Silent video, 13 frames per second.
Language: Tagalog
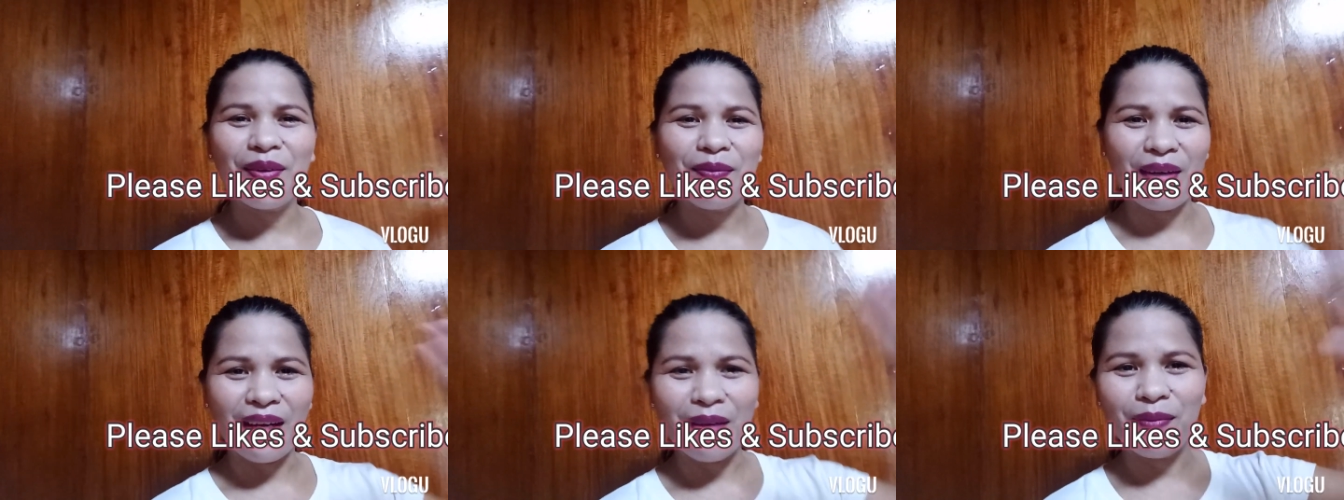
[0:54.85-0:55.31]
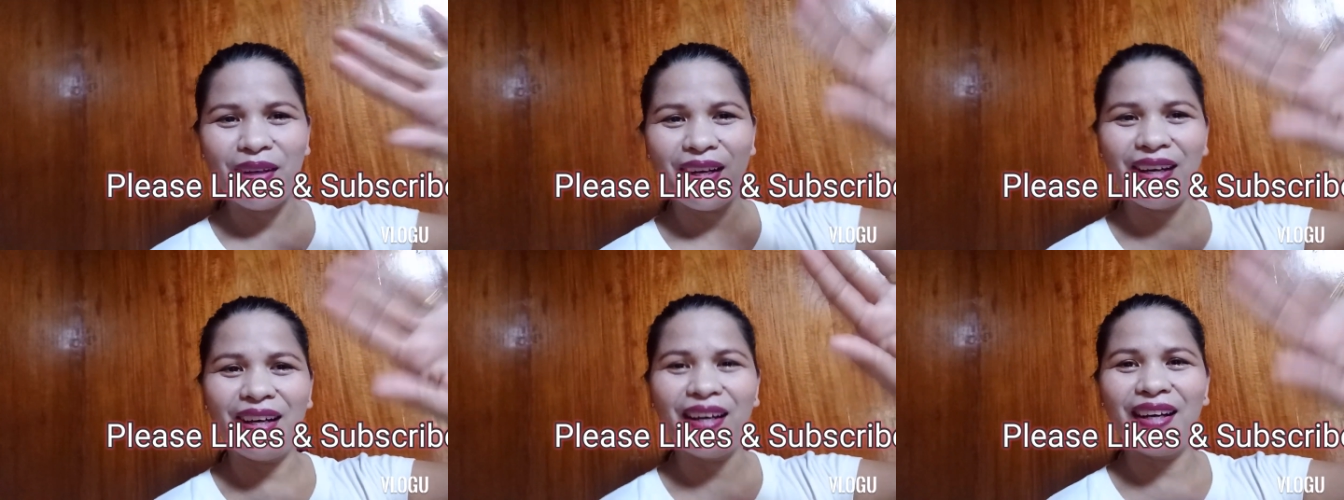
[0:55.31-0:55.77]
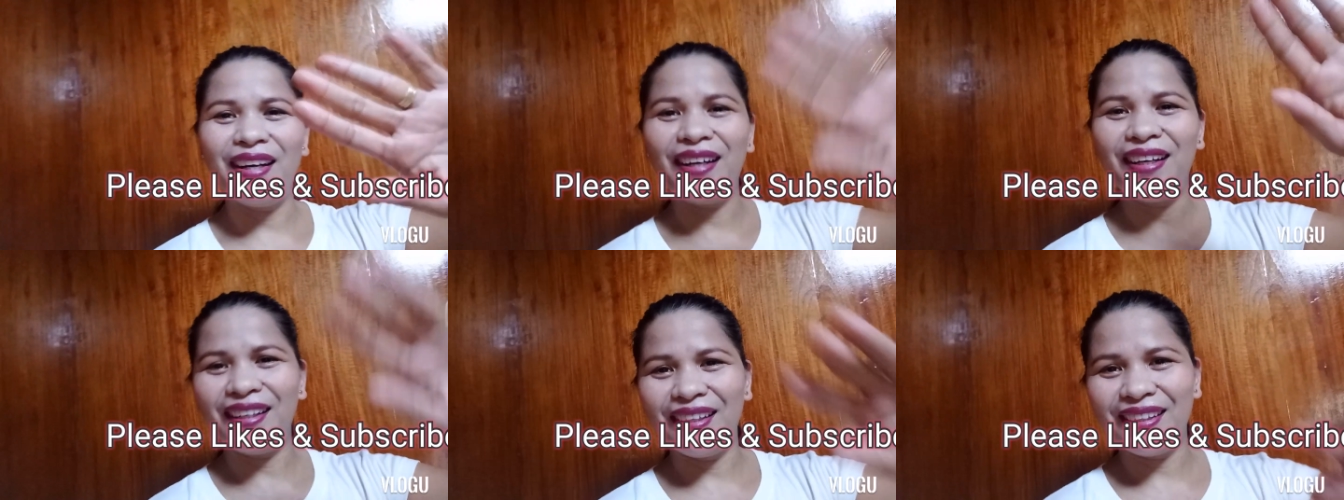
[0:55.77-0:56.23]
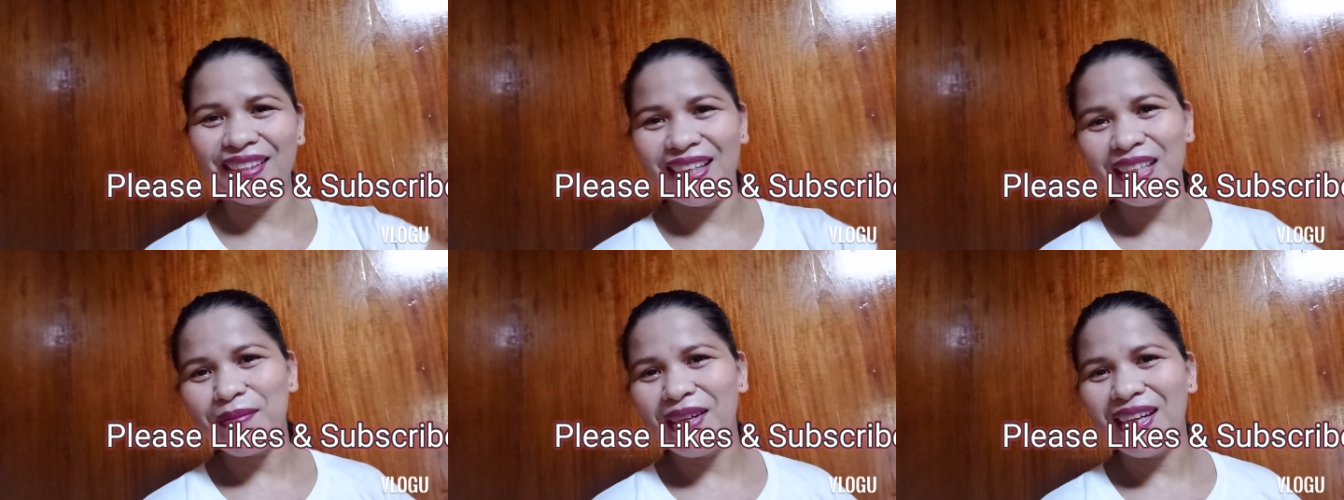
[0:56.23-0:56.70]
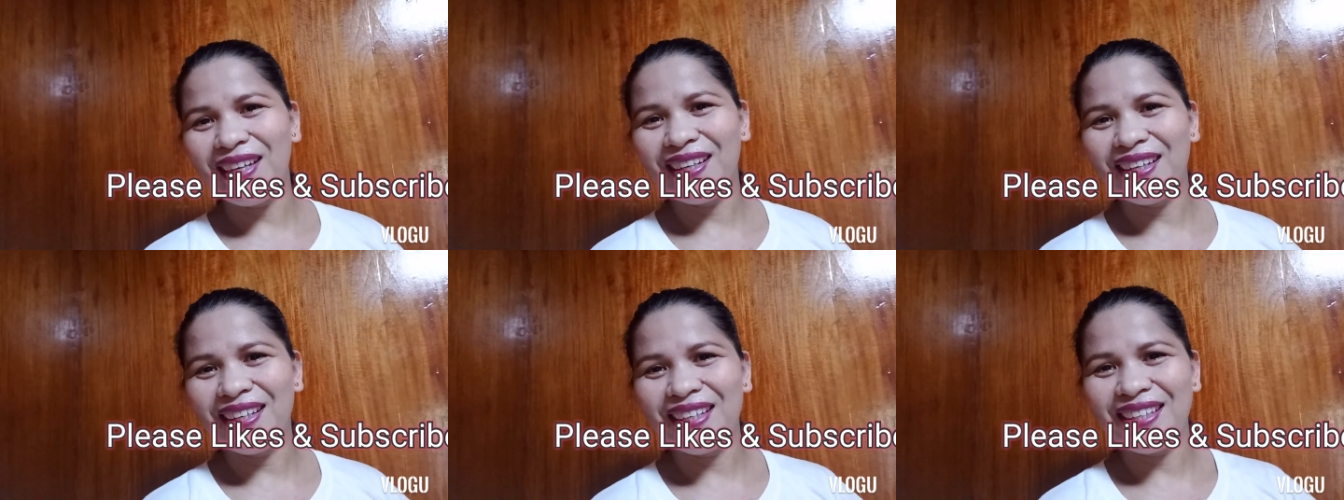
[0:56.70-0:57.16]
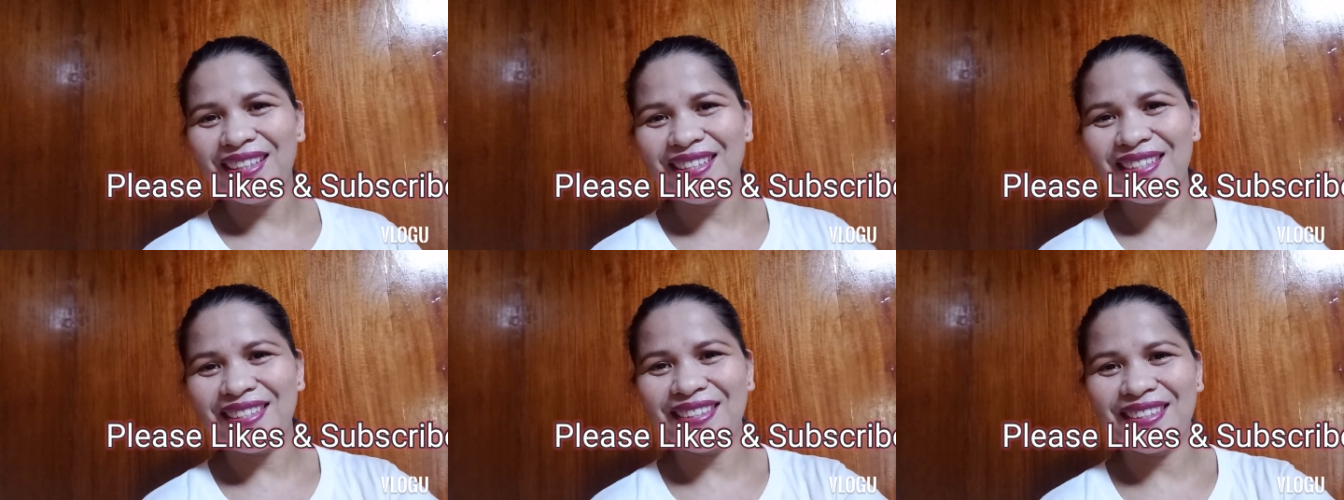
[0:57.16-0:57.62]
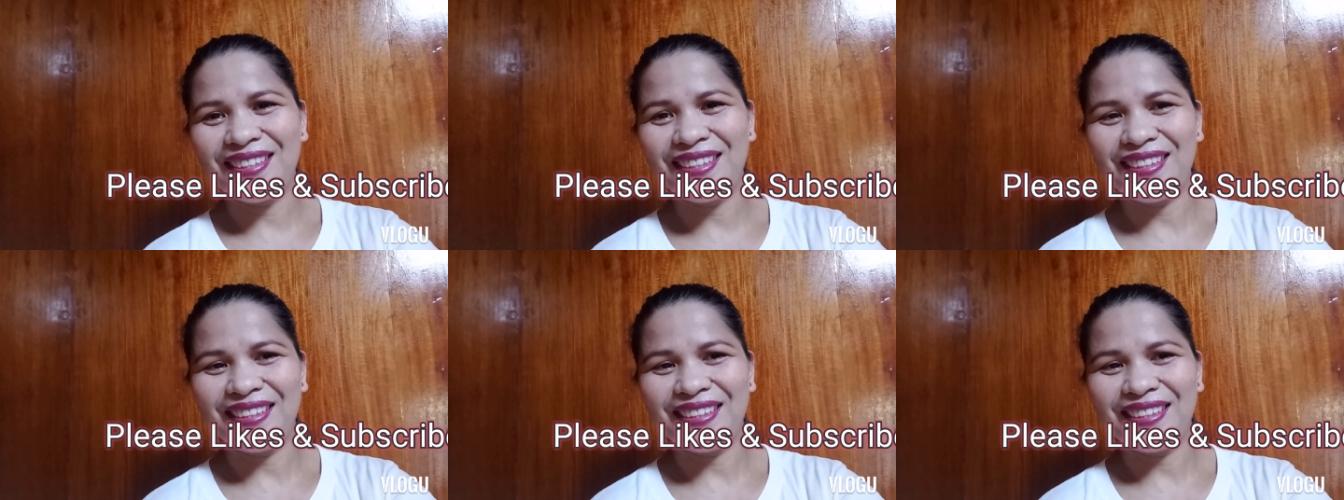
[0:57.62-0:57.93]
Bye-bye. God bless.